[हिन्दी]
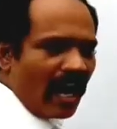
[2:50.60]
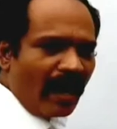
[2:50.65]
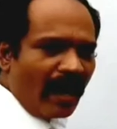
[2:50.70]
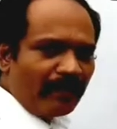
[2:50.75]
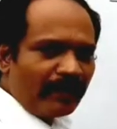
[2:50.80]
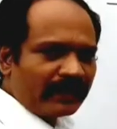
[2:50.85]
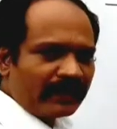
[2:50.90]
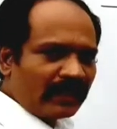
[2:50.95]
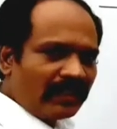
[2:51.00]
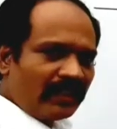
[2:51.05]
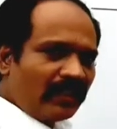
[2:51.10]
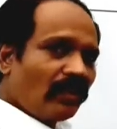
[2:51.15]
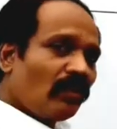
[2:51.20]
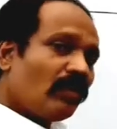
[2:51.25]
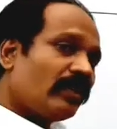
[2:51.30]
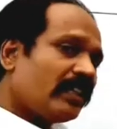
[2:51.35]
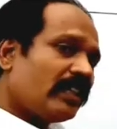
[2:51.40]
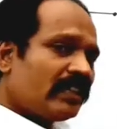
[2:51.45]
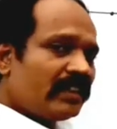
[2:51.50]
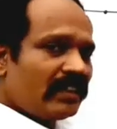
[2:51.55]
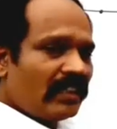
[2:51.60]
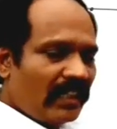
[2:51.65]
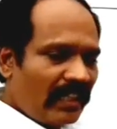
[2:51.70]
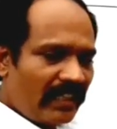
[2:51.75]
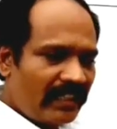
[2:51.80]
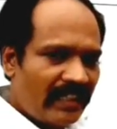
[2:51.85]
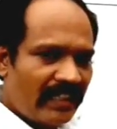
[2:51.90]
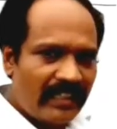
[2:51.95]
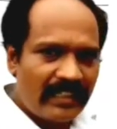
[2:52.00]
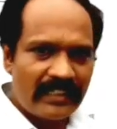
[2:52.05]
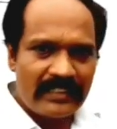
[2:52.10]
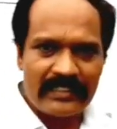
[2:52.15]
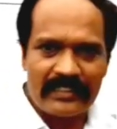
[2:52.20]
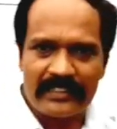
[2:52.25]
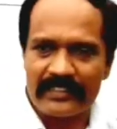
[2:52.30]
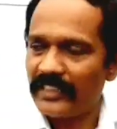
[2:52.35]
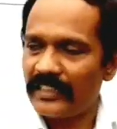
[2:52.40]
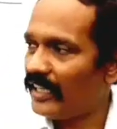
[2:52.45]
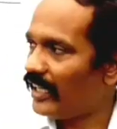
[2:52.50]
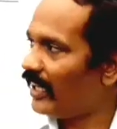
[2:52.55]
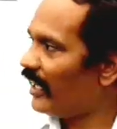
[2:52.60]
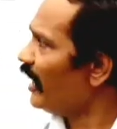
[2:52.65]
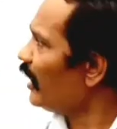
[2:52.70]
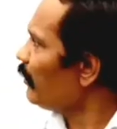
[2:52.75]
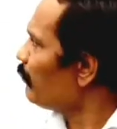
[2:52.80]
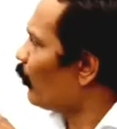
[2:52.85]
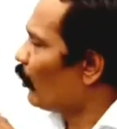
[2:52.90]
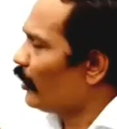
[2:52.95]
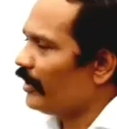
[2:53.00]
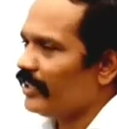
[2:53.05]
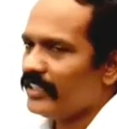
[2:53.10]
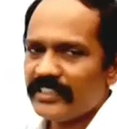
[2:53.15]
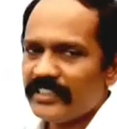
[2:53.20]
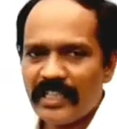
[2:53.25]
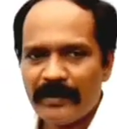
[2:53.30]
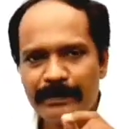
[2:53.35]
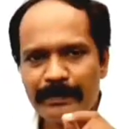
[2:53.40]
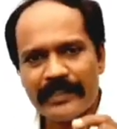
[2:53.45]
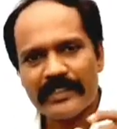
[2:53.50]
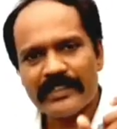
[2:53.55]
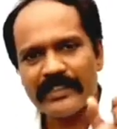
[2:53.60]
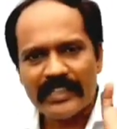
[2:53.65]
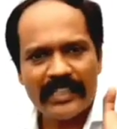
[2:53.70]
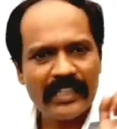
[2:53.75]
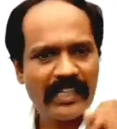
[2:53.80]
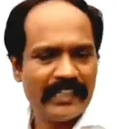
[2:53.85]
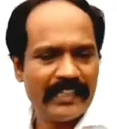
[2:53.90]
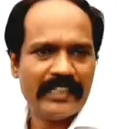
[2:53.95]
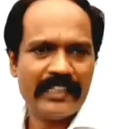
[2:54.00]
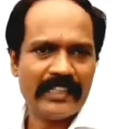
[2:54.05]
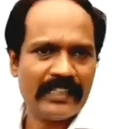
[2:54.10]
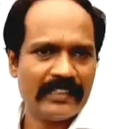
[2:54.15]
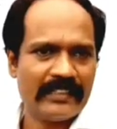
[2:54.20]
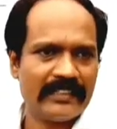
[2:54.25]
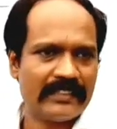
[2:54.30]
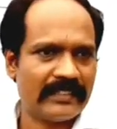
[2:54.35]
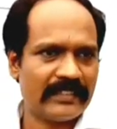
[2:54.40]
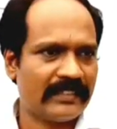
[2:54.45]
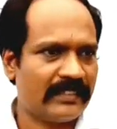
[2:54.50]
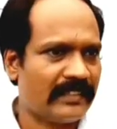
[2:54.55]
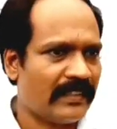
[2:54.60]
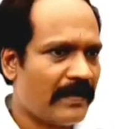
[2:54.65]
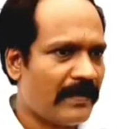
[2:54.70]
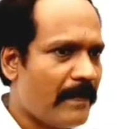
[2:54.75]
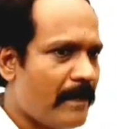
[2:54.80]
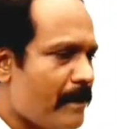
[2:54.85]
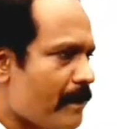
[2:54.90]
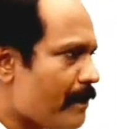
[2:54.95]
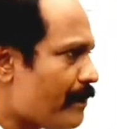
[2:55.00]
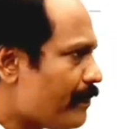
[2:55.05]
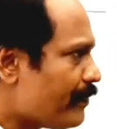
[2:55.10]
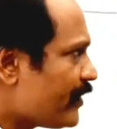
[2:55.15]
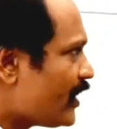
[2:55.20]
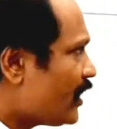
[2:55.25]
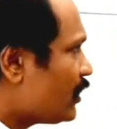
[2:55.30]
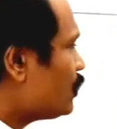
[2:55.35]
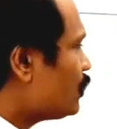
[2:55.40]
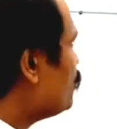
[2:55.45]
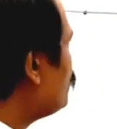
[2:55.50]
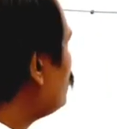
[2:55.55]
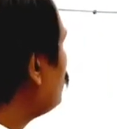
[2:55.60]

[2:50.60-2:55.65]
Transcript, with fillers: आप बताइए और कितनी लाइन निकाल सकते हैं एक पॉइंट से आप कितनी लाइन निकाल सकते हैं तो